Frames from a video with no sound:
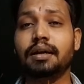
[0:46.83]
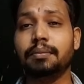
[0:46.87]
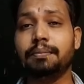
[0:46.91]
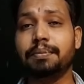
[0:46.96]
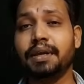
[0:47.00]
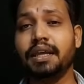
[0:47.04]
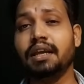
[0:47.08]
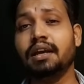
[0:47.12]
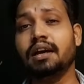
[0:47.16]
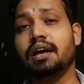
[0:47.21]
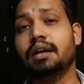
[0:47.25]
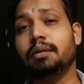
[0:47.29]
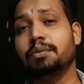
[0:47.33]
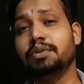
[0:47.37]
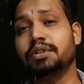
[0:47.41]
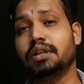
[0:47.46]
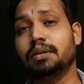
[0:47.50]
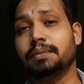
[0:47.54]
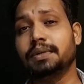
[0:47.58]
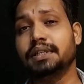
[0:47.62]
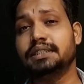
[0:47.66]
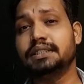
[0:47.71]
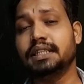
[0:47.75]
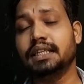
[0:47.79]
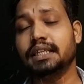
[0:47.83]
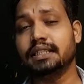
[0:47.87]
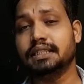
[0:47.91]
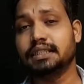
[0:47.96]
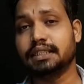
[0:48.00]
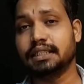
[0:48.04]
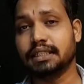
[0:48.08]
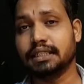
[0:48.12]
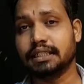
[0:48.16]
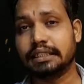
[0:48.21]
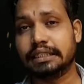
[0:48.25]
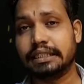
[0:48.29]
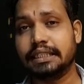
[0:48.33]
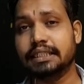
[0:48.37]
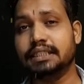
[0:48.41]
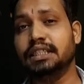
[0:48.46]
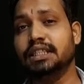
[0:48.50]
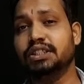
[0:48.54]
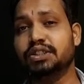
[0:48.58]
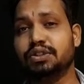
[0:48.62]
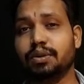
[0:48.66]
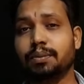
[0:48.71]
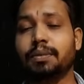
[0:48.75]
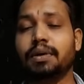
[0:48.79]
பீகார் முதலமைச்சர் திரு
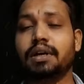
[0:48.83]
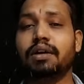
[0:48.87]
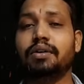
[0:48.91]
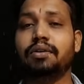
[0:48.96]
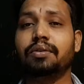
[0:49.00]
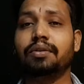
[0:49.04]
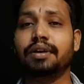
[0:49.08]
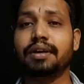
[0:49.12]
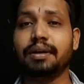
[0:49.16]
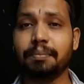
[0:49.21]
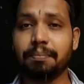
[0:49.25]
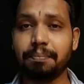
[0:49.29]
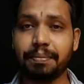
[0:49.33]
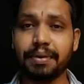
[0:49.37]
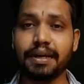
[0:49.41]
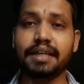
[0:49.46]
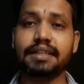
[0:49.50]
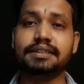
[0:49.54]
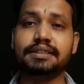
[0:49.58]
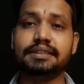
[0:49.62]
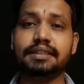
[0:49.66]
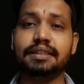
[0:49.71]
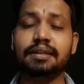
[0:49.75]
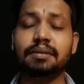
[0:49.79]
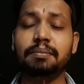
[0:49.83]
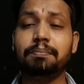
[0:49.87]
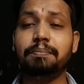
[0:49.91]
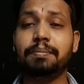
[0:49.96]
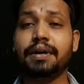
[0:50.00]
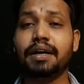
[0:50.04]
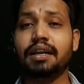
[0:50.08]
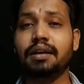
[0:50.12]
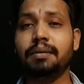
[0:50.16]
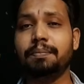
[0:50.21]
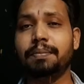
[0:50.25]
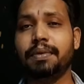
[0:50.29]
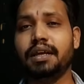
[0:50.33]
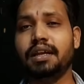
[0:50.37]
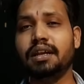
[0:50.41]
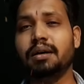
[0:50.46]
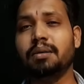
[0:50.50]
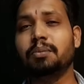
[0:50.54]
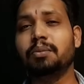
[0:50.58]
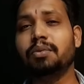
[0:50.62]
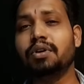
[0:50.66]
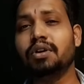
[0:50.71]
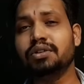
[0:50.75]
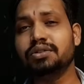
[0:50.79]
நிதிஷ்குமார் அவர்களுடைய பேச்சு பல பேரை
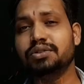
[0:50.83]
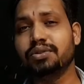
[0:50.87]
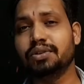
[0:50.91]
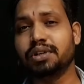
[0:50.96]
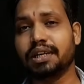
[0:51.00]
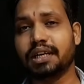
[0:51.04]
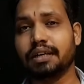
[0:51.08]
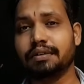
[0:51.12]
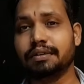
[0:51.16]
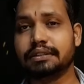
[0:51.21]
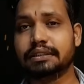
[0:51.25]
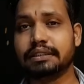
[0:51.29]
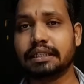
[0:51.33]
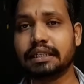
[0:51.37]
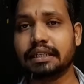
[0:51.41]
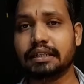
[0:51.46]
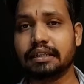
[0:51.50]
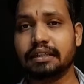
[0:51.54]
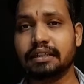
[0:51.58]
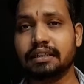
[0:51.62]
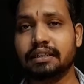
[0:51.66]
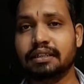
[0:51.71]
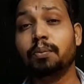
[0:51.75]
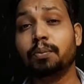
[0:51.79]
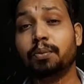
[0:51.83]
முகம் சுழிக்க வச்சிருக்கு